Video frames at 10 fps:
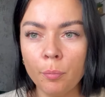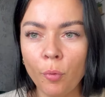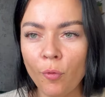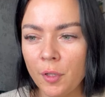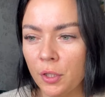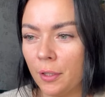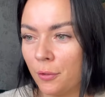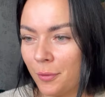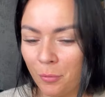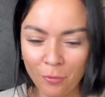poważna
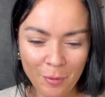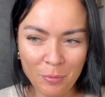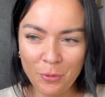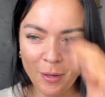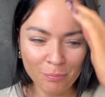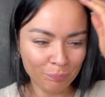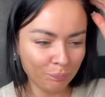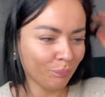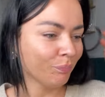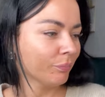rozmowa była.
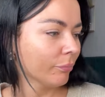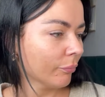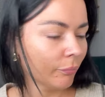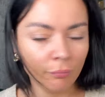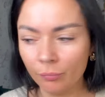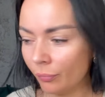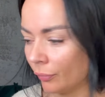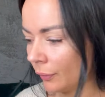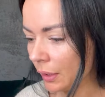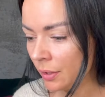
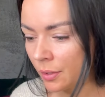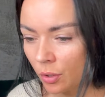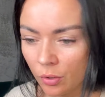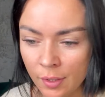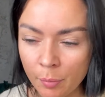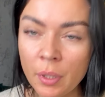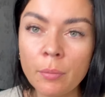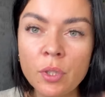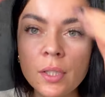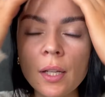Mm, I co? I
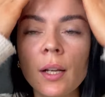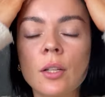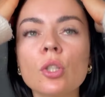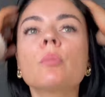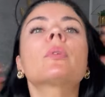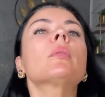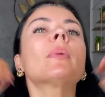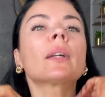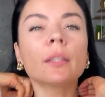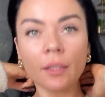zabieram się za szybki
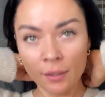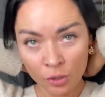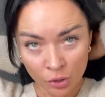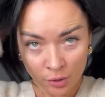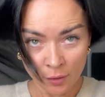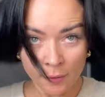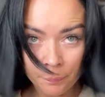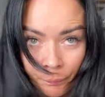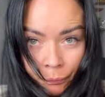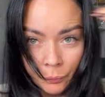makijaż
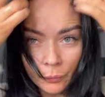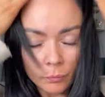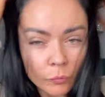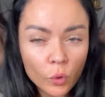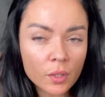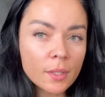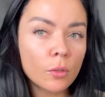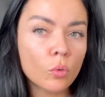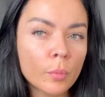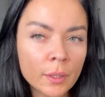Włosy
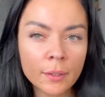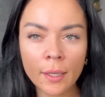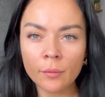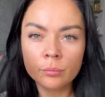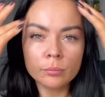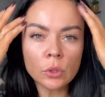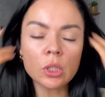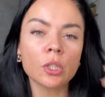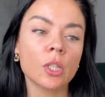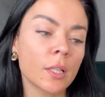umyte,
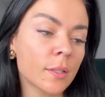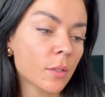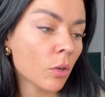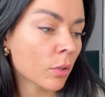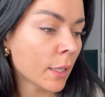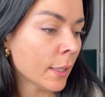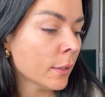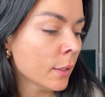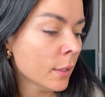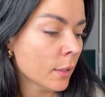myślę, że jest ok. E,
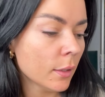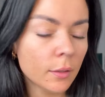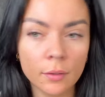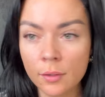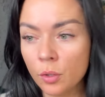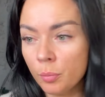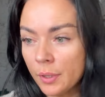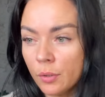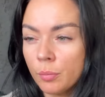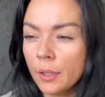zrobię
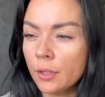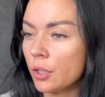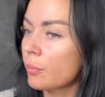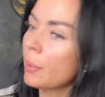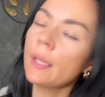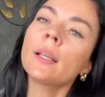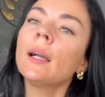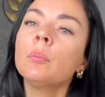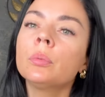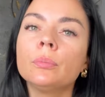sobie jakiś
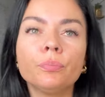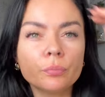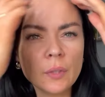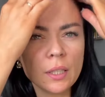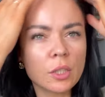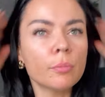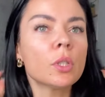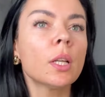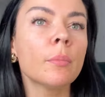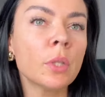make-up, jakiś
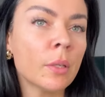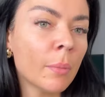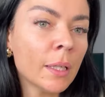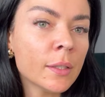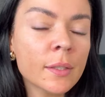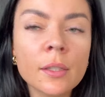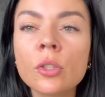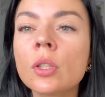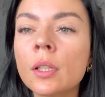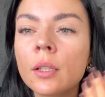myślę
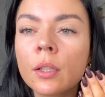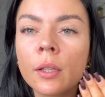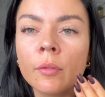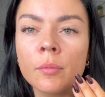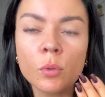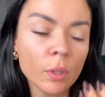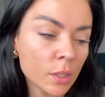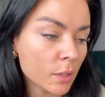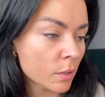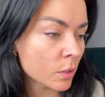minimalistyczny i nie wiem,
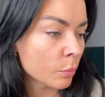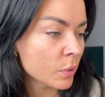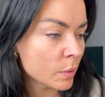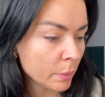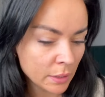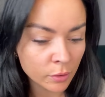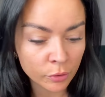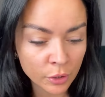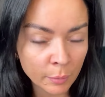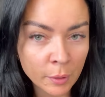słuchajcie, co zrobić z
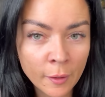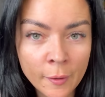paznokciami.